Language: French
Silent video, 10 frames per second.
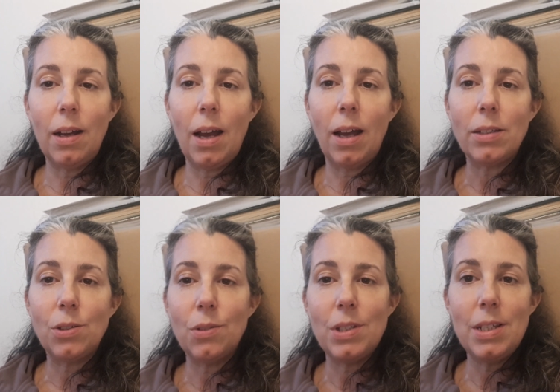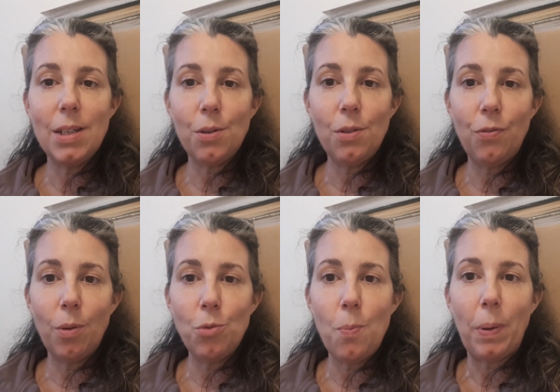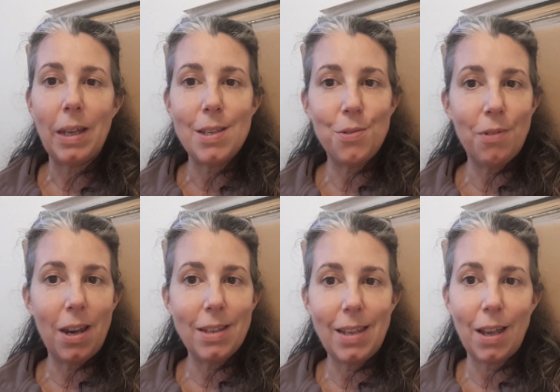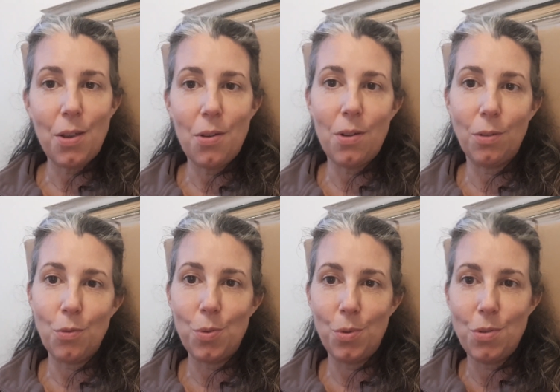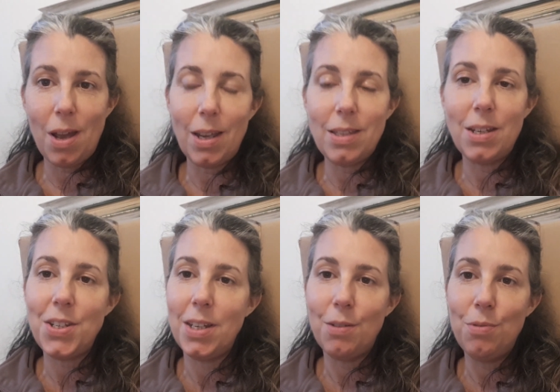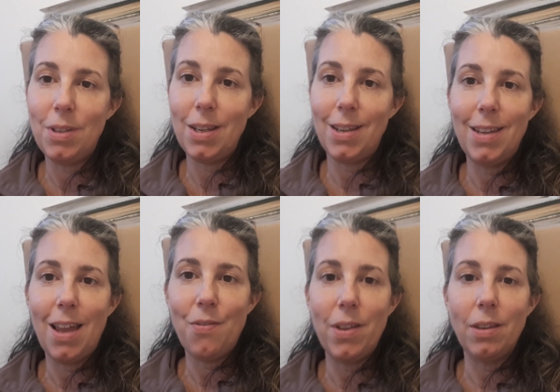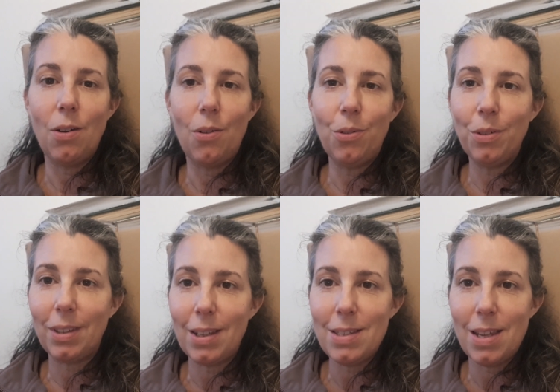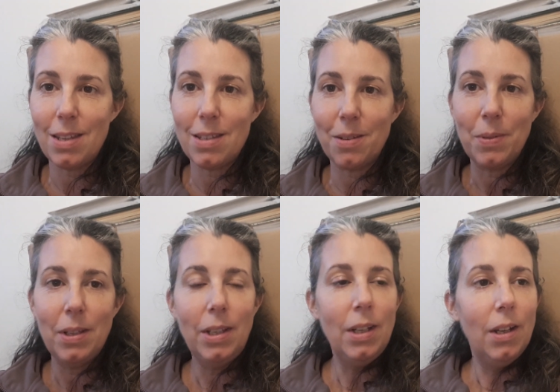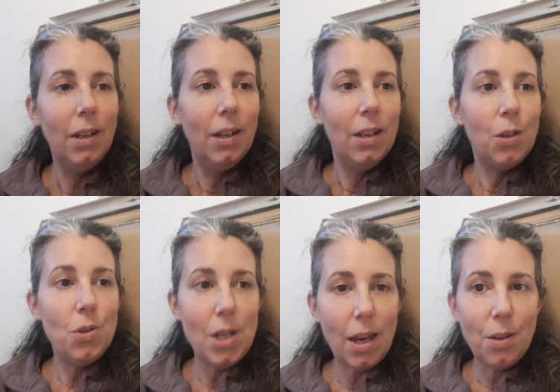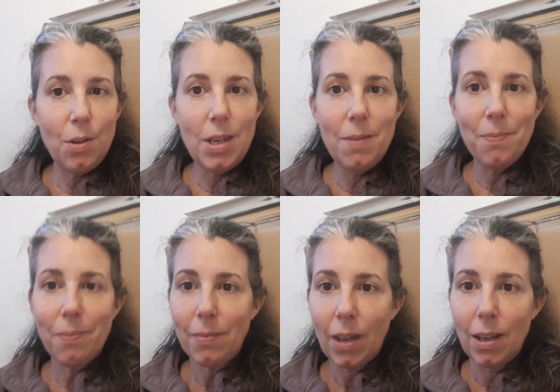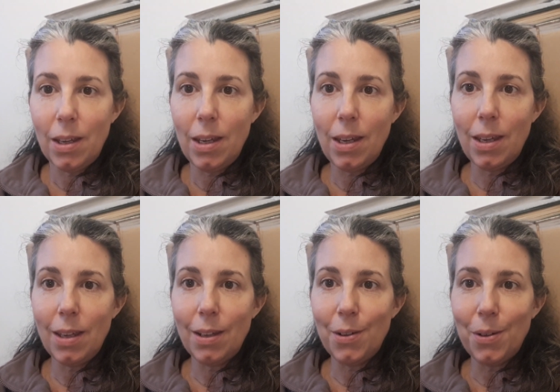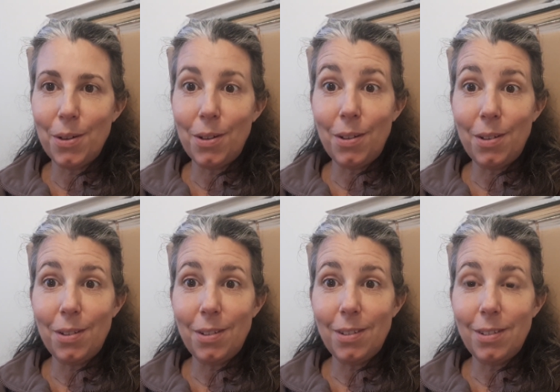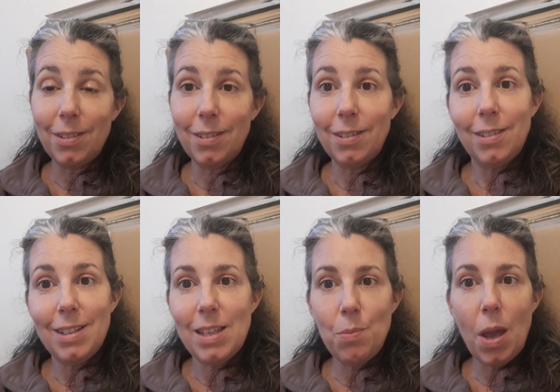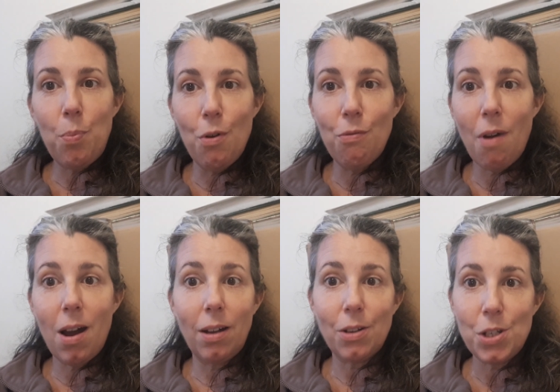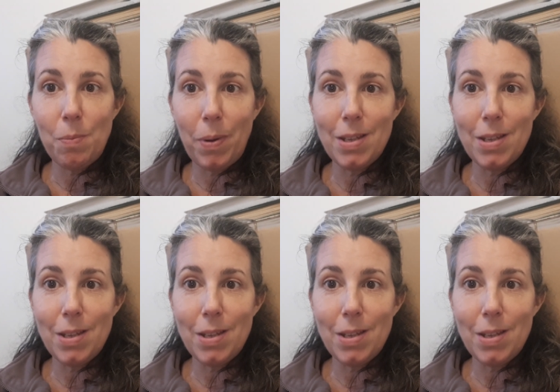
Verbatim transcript: à ressentir une forme de pression à l'intérieur. Donc je me suis arrêtée, j'ai écouté et il y avait une grande tristesse que j'ai accueillie. Et euh, il s'est mis à pleuvoir. Alors je sais pas